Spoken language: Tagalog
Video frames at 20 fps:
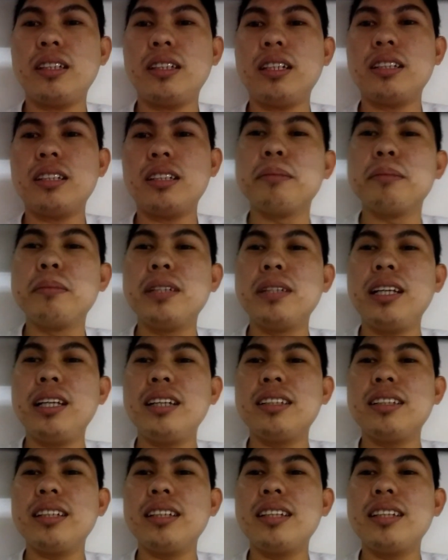at
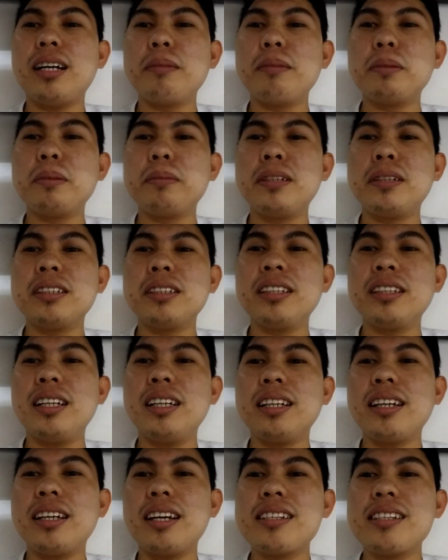belated happy
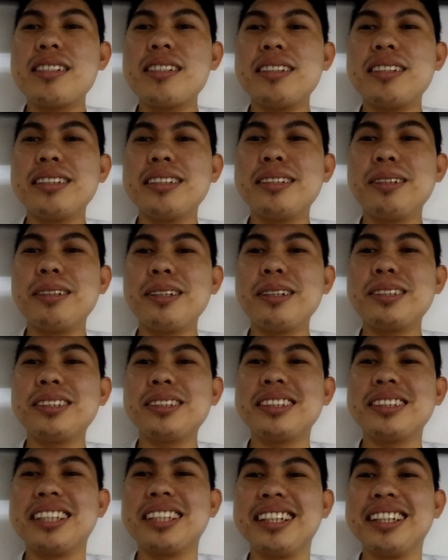birthday kay Sir
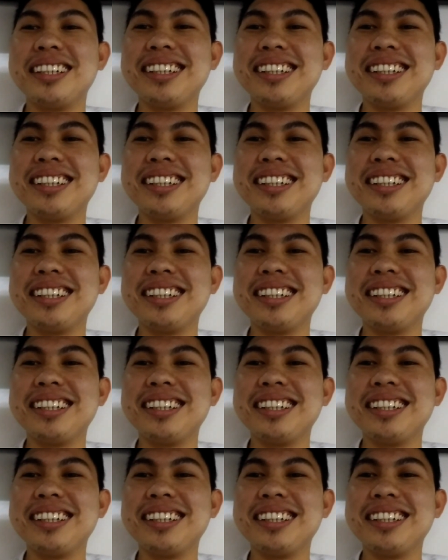Josh.